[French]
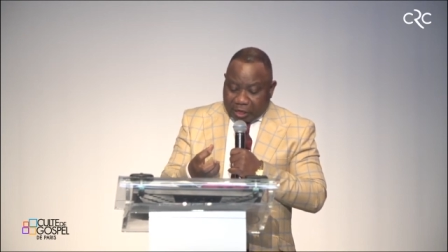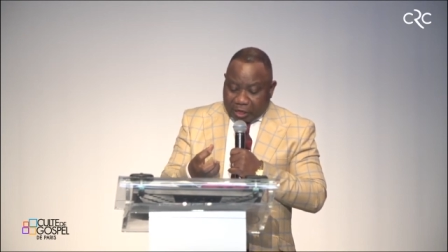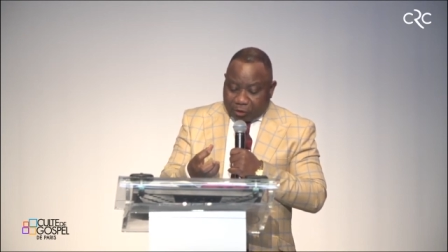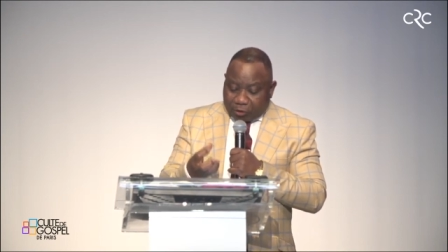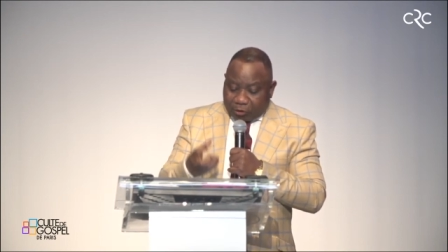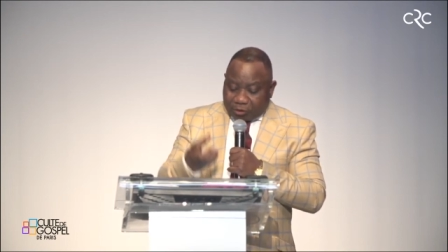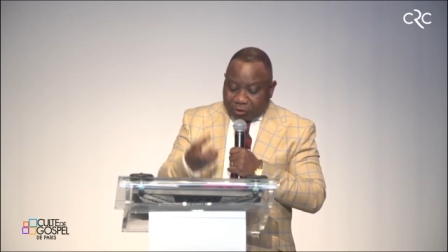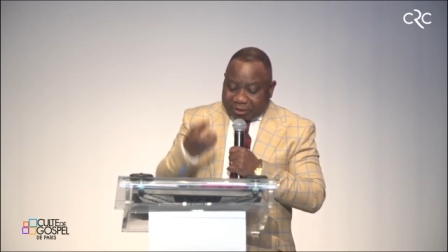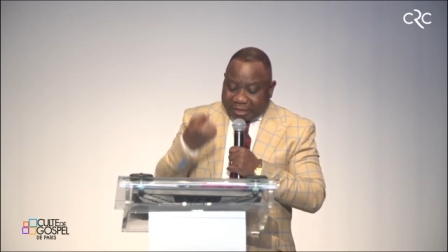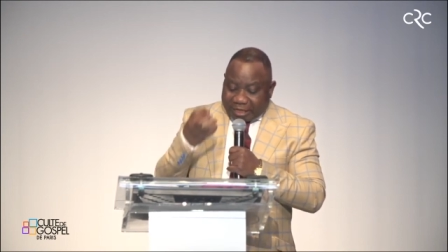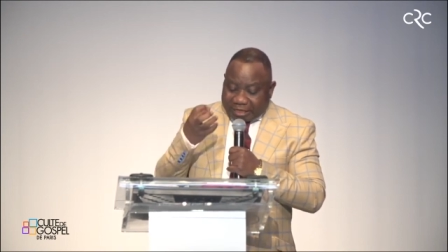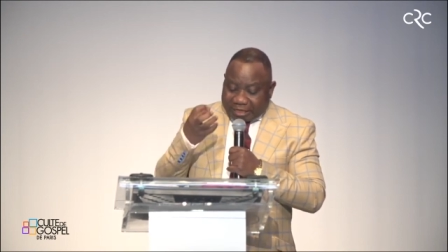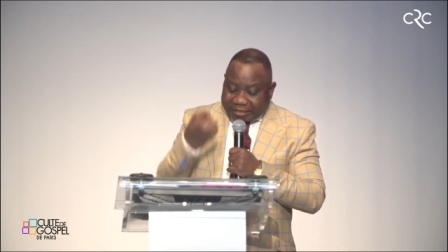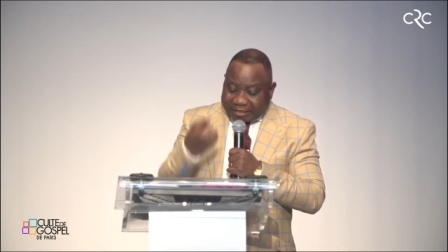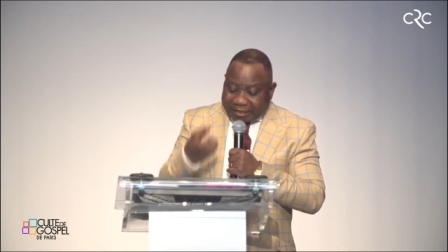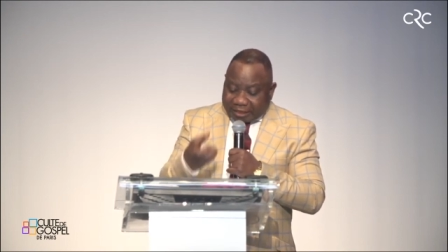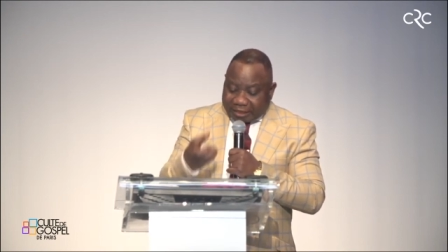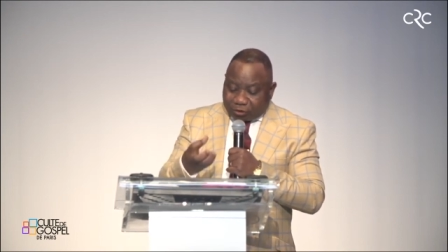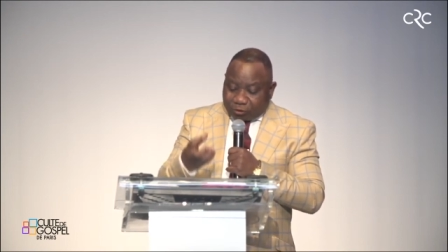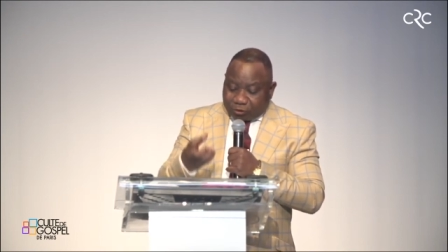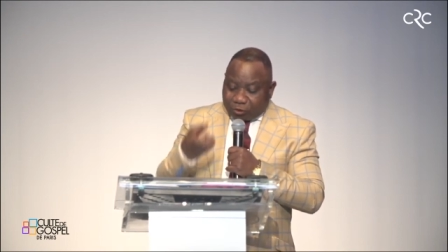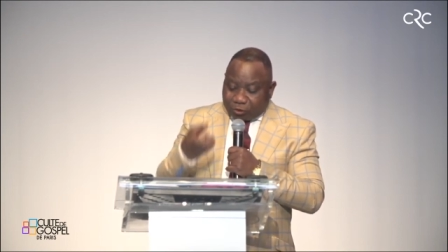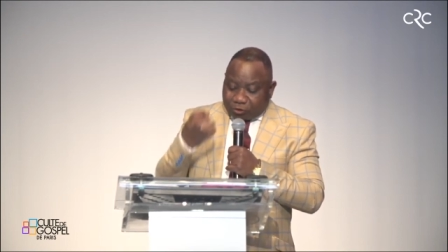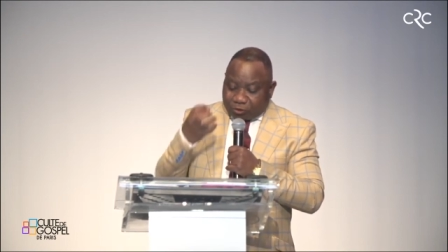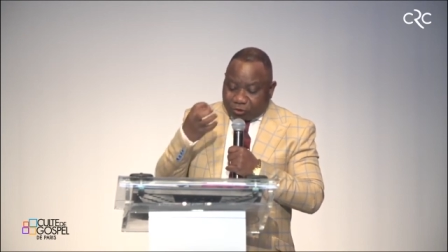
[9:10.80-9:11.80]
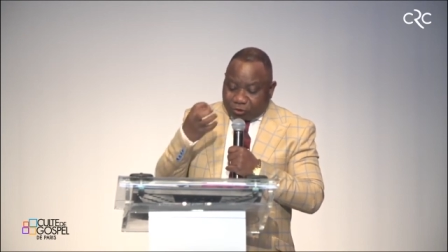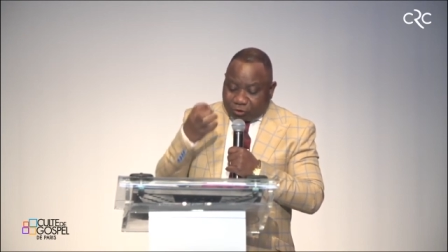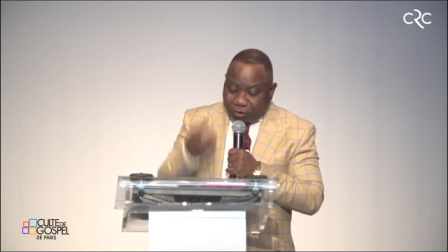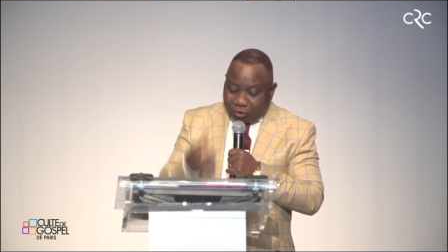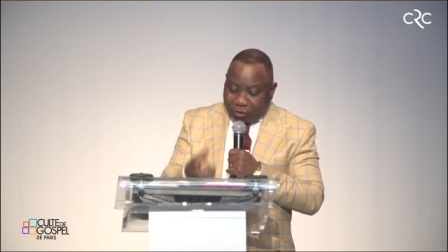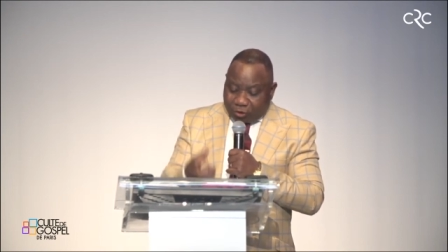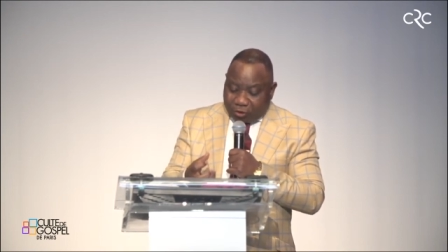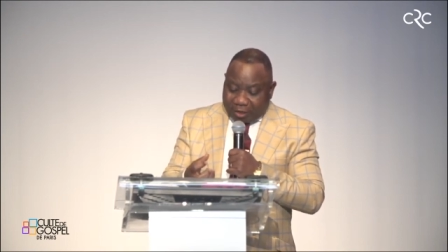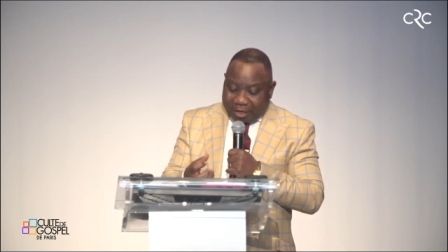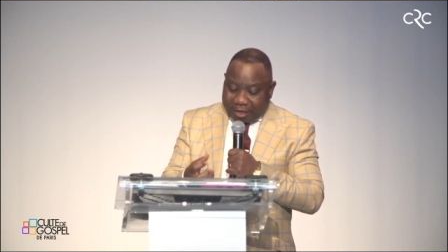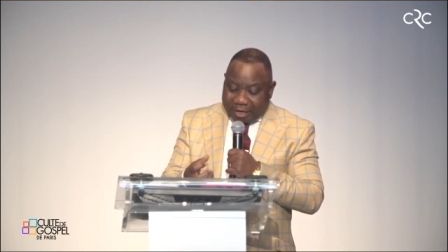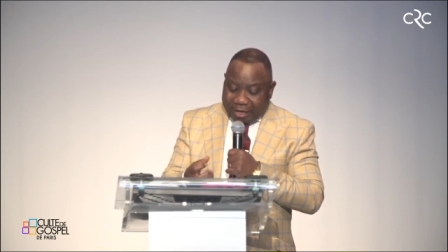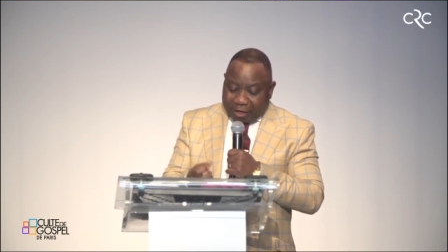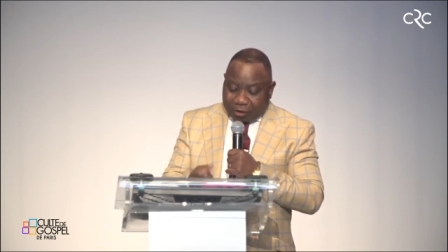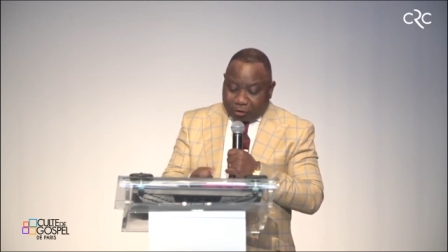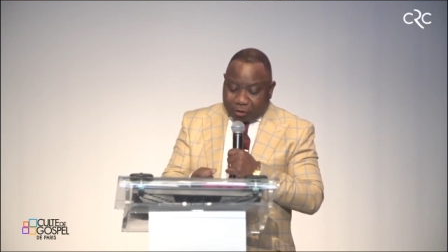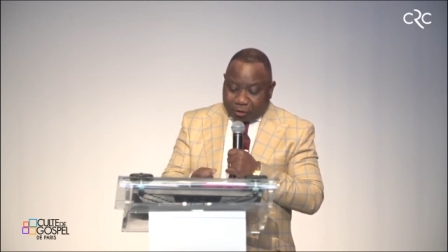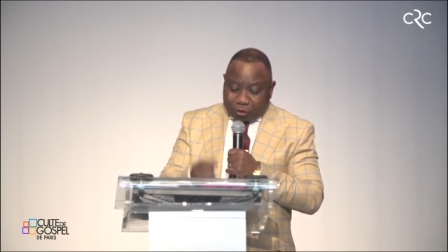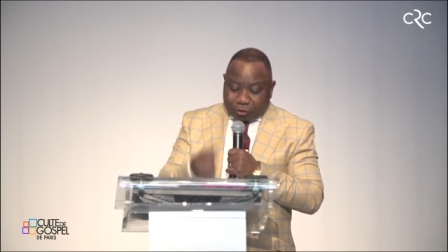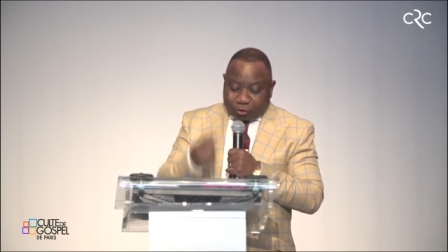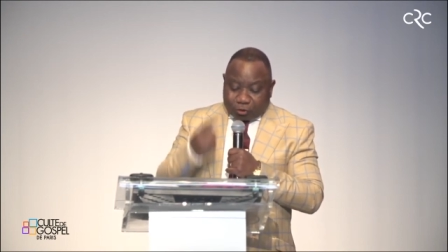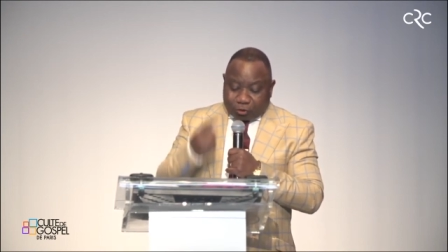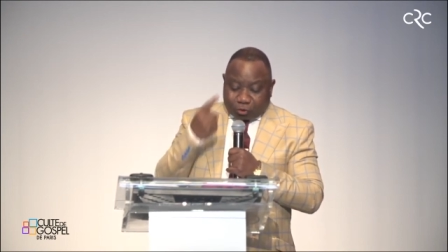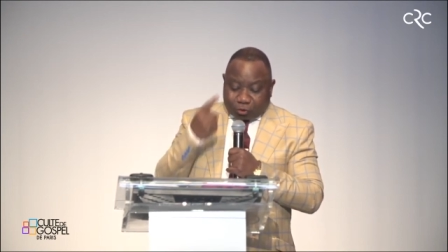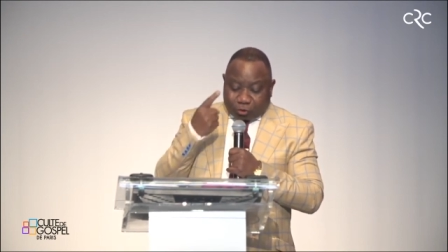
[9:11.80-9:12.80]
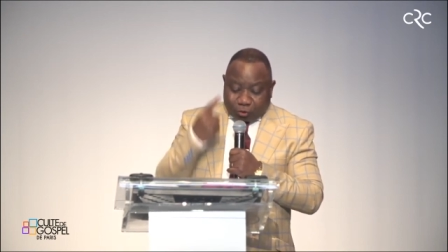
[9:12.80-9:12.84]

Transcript: Le désir de Dieu est que